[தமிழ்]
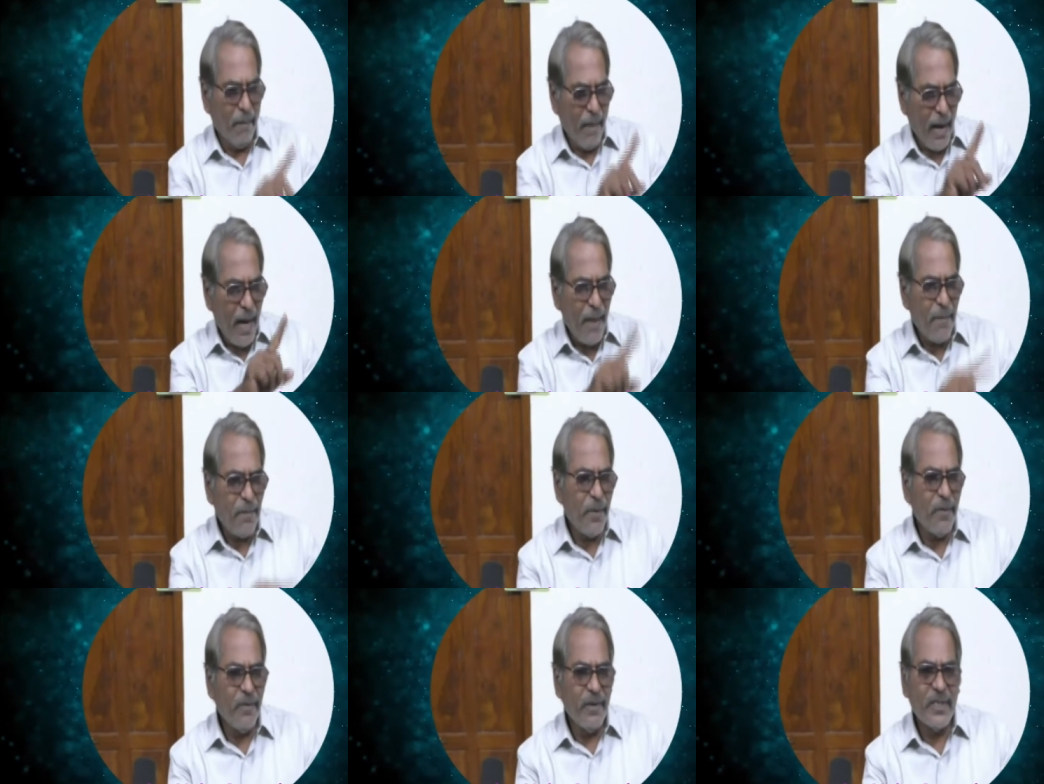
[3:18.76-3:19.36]

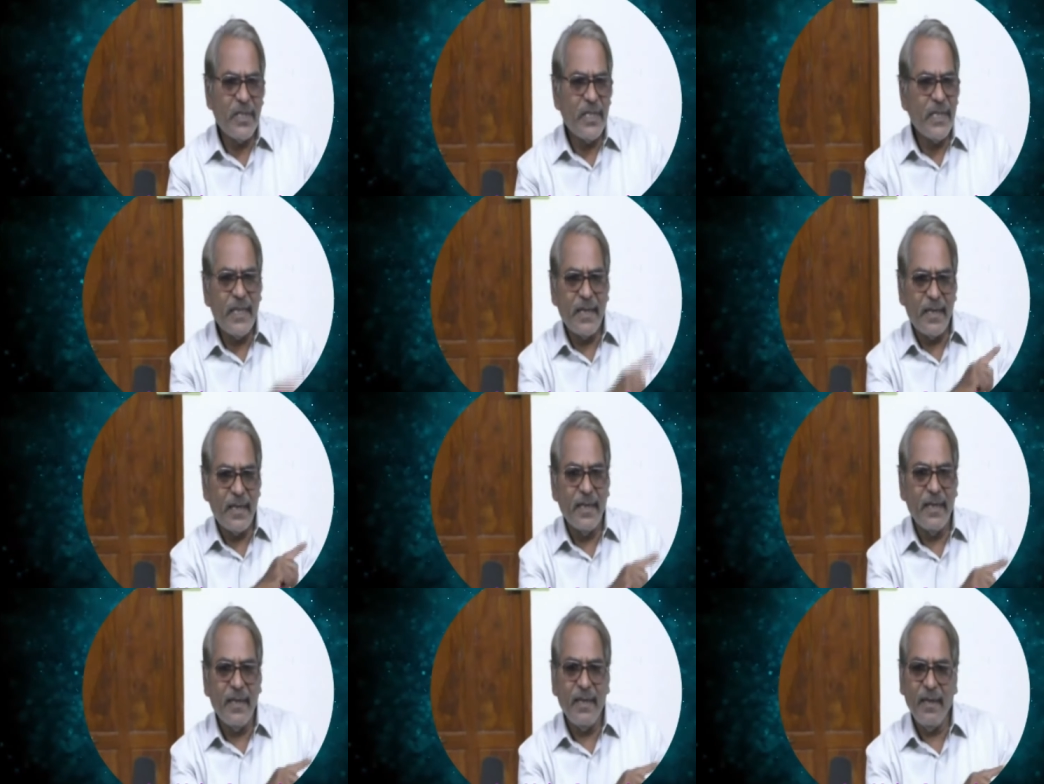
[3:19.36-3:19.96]
மேப்பை
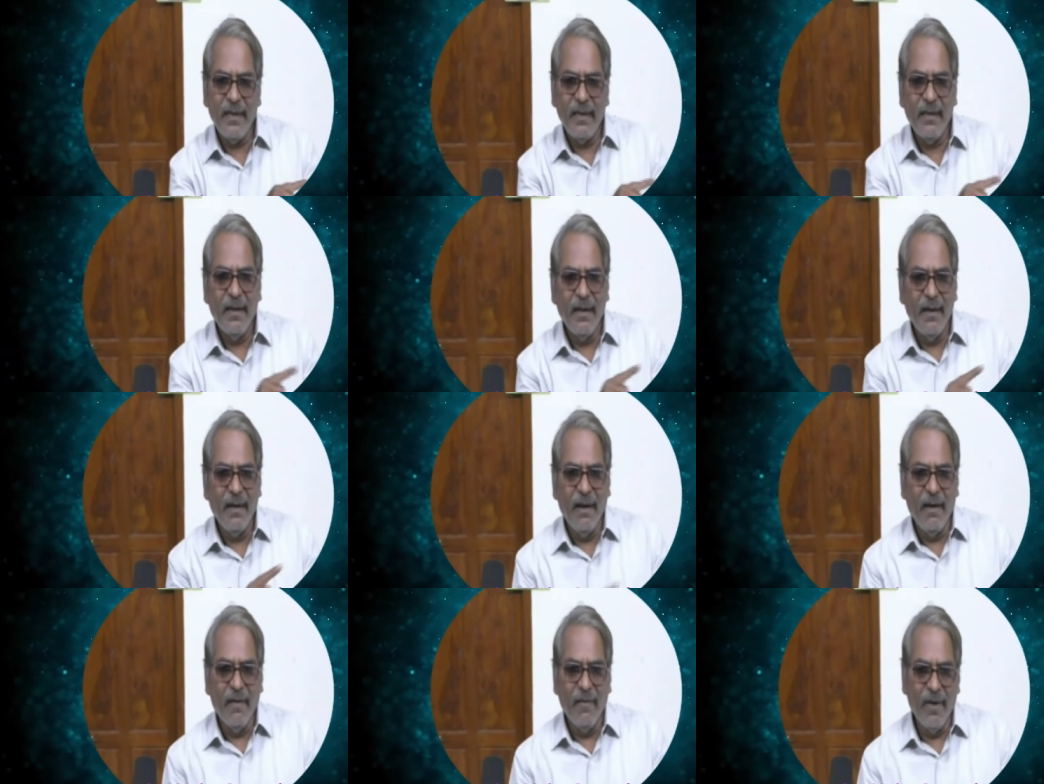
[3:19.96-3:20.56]
வச்சுக்கிட்டு
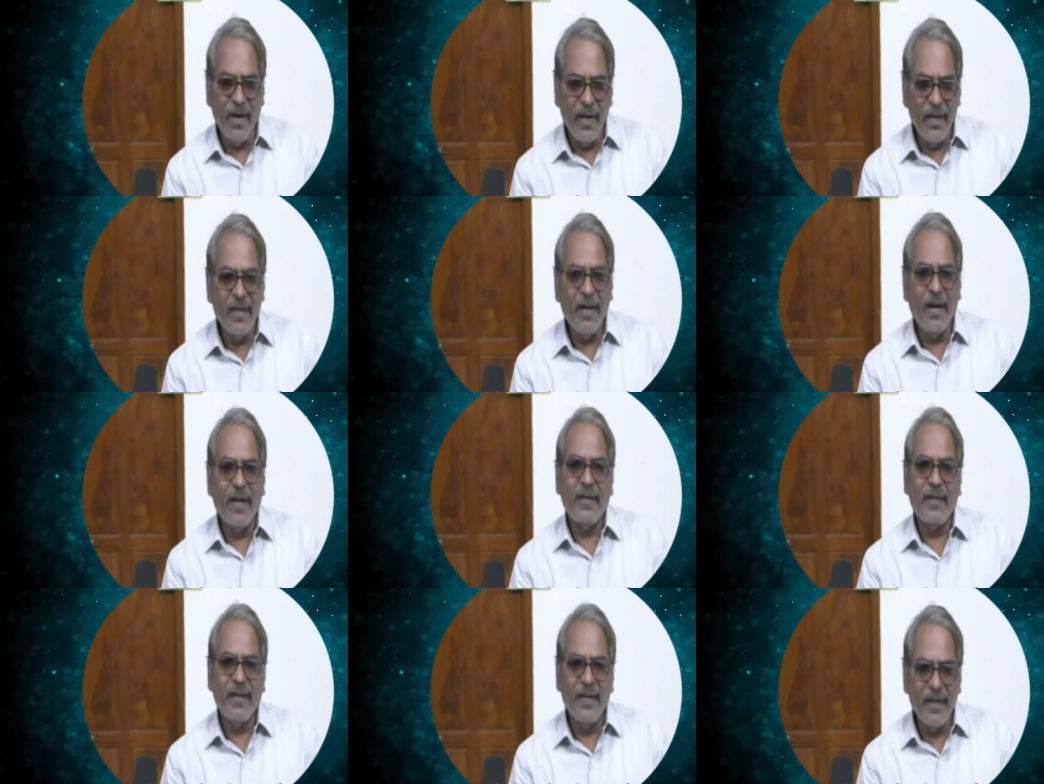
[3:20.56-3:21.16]

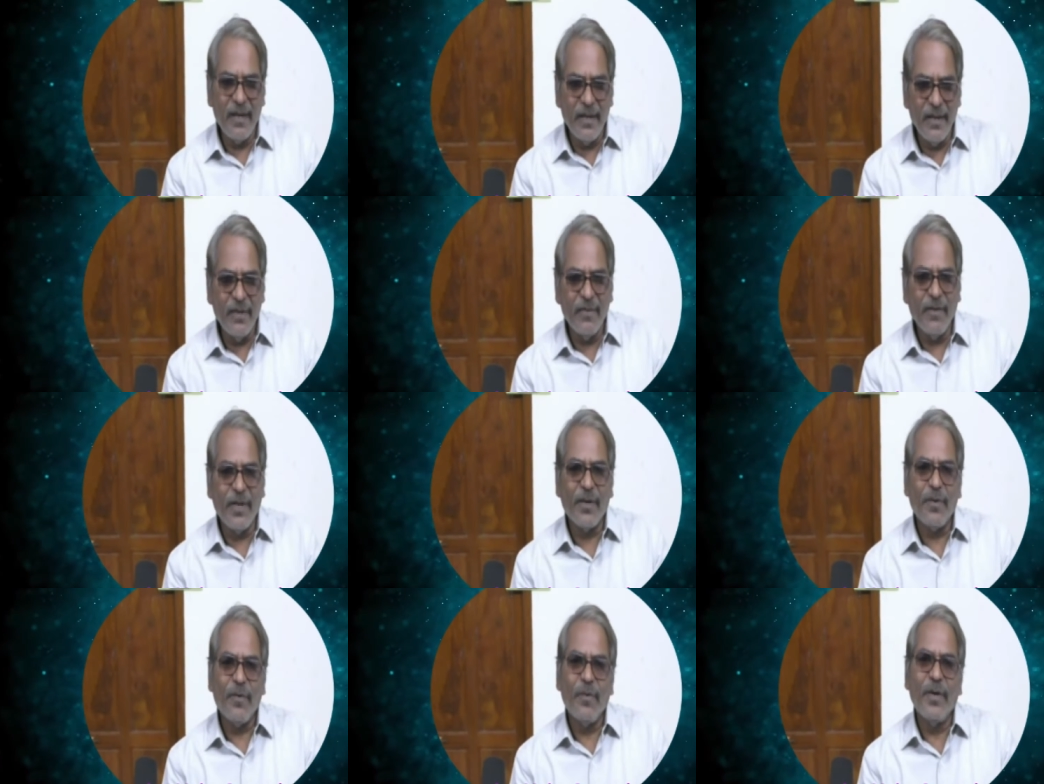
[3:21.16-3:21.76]
வெளிநாட்டிலிருந்து
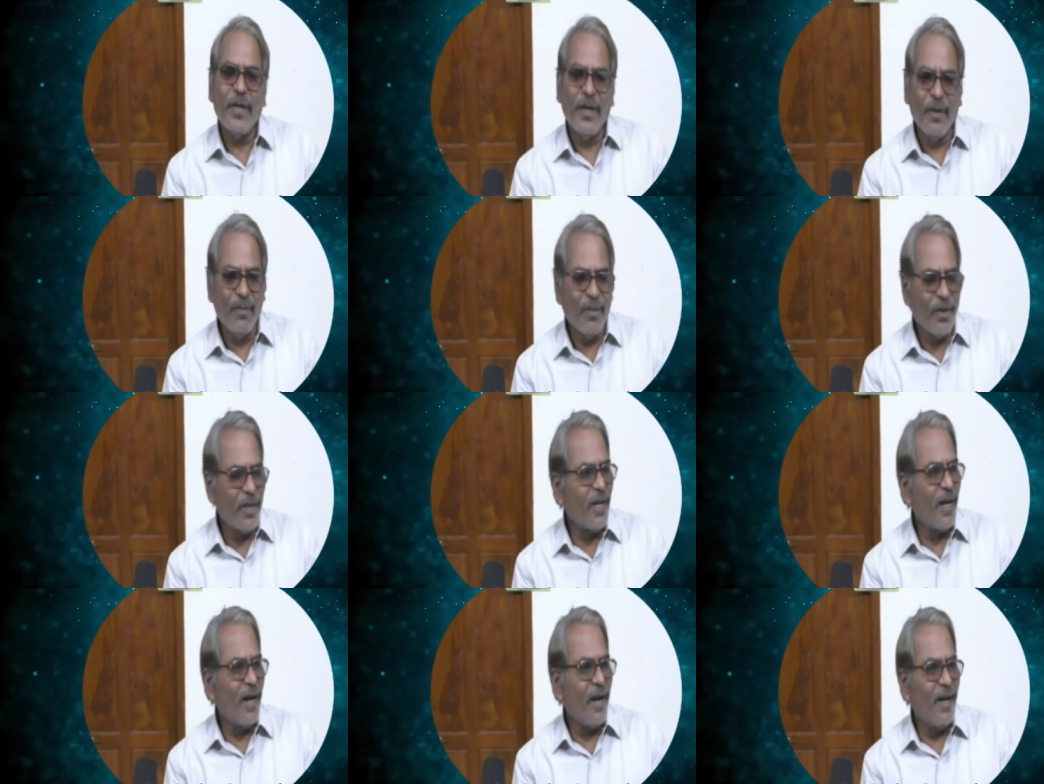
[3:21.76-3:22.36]
வரக்கூடிய
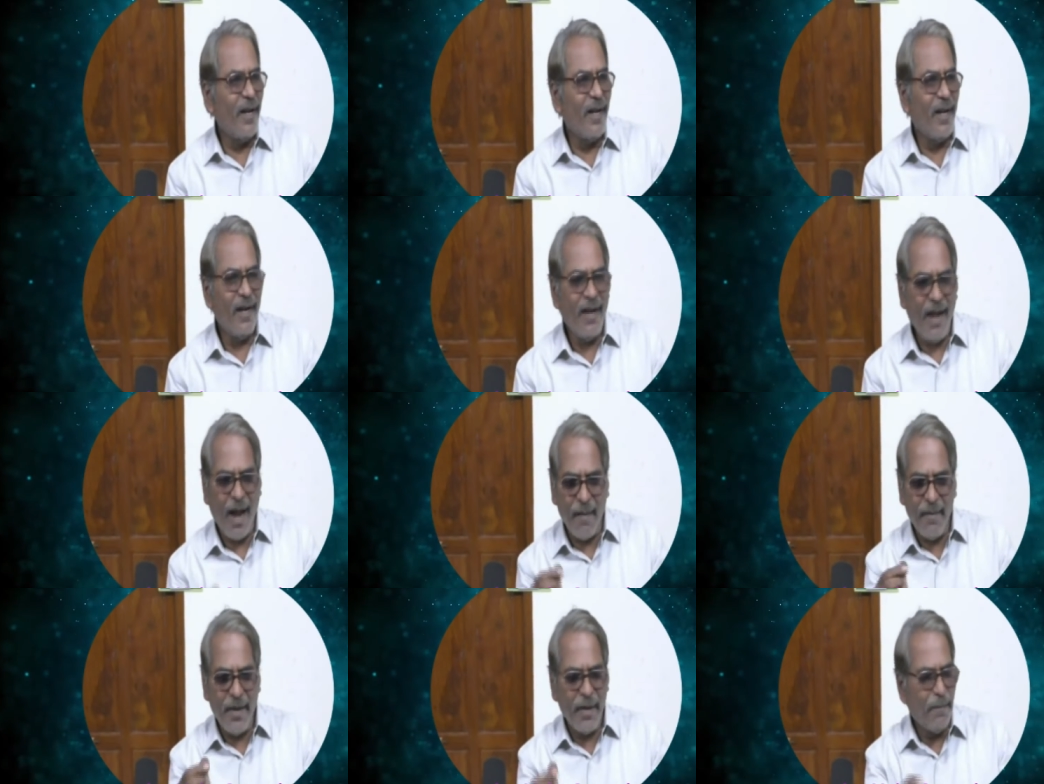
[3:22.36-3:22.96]
முதலாளிகள்
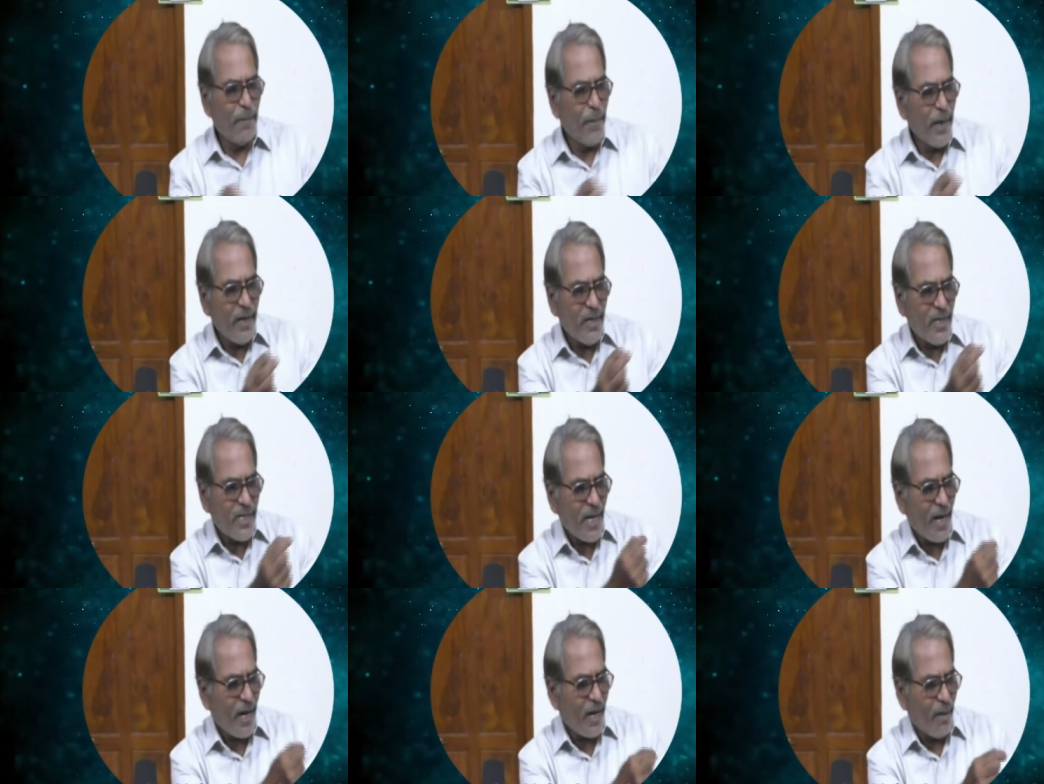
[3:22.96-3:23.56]
அப்படியே
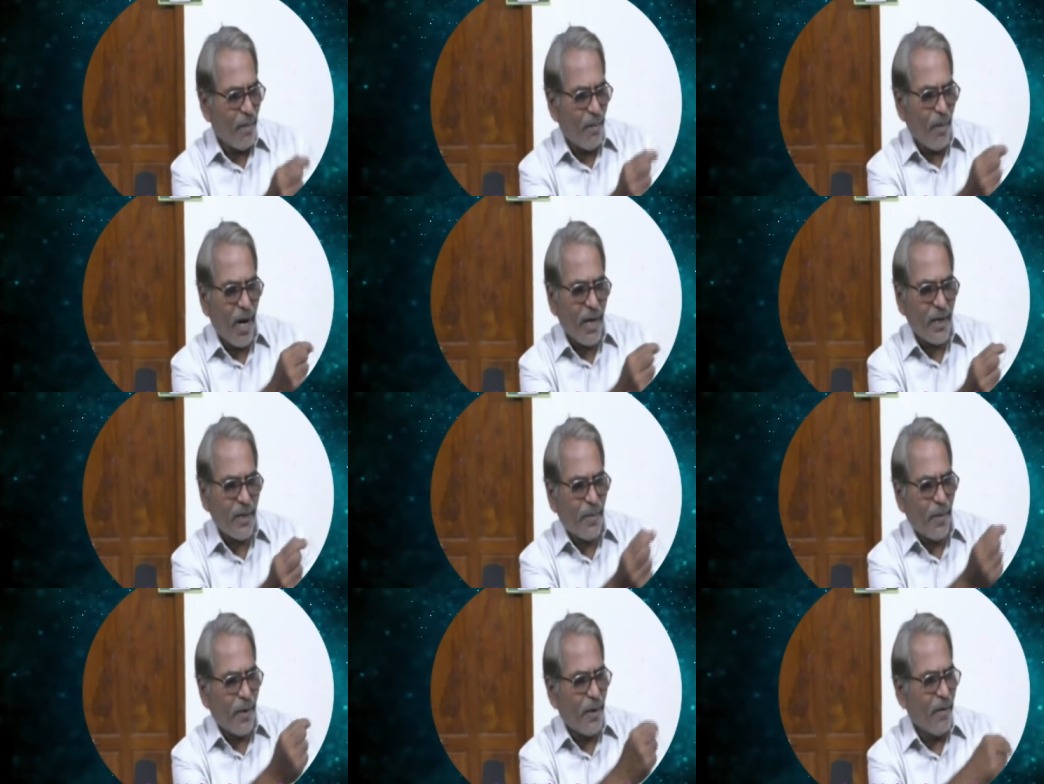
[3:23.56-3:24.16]
பென்சிலால்
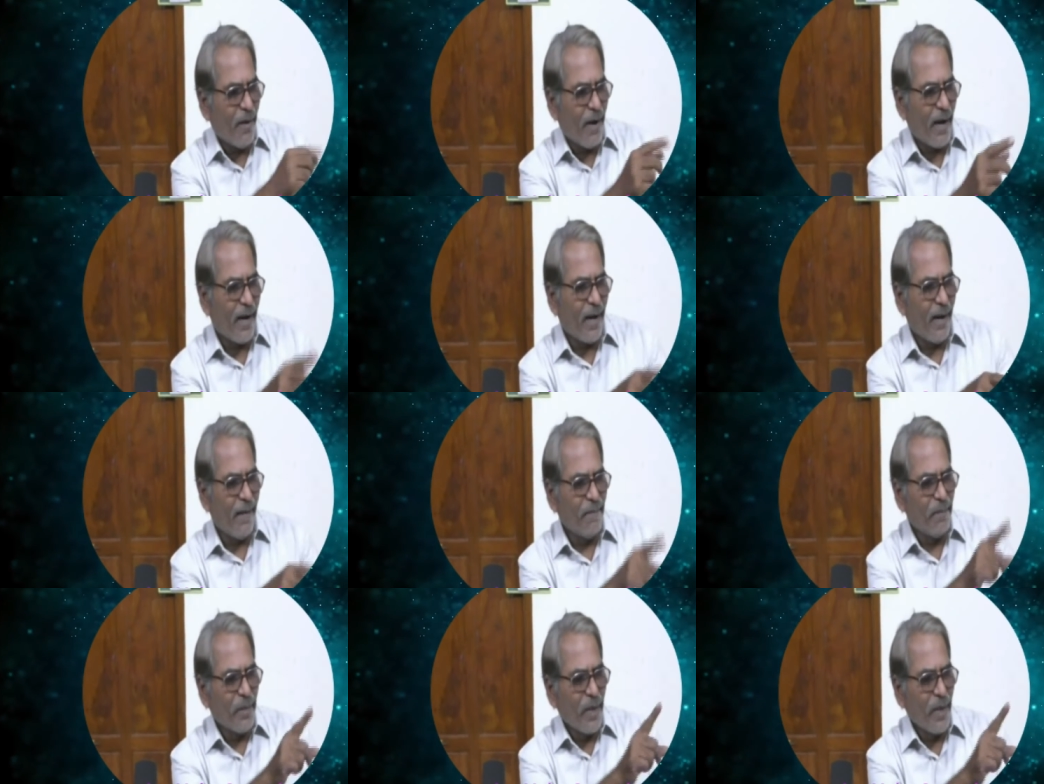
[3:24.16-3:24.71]
மார்க் பண்ணுவாங்க